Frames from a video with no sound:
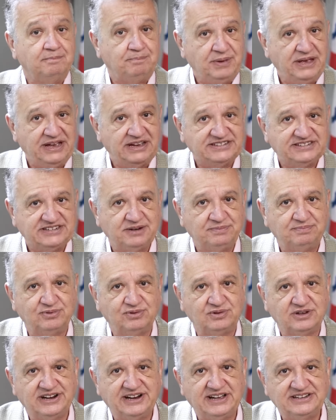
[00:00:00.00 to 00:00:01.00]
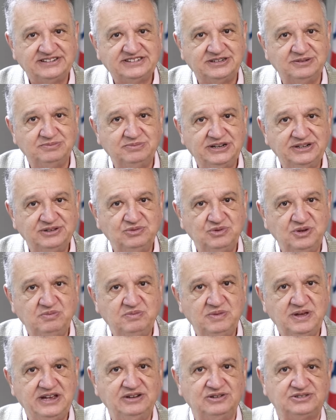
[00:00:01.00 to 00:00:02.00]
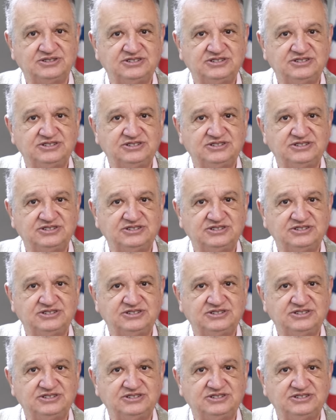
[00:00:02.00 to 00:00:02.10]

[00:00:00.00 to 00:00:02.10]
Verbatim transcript: Peça para o Cresce, manda um e-mail.